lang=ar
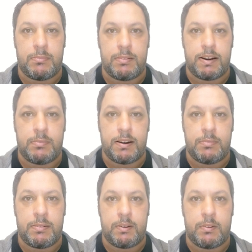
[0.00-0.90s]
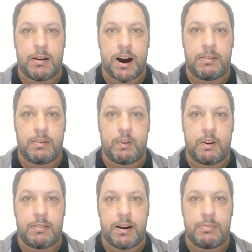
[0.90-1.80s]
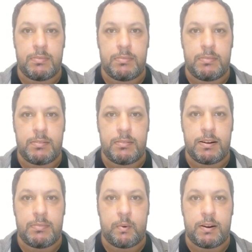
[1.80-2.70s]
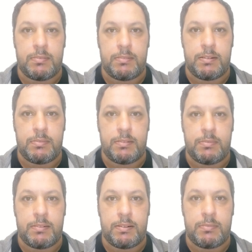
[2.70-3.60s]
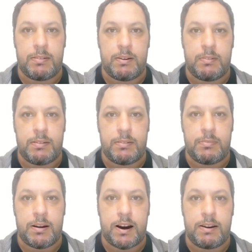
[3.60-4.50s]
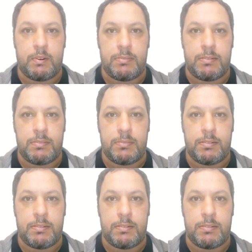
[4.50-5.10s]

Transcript: سبب امتناع واشنطن عن تلبية مطالب بغداد واضحة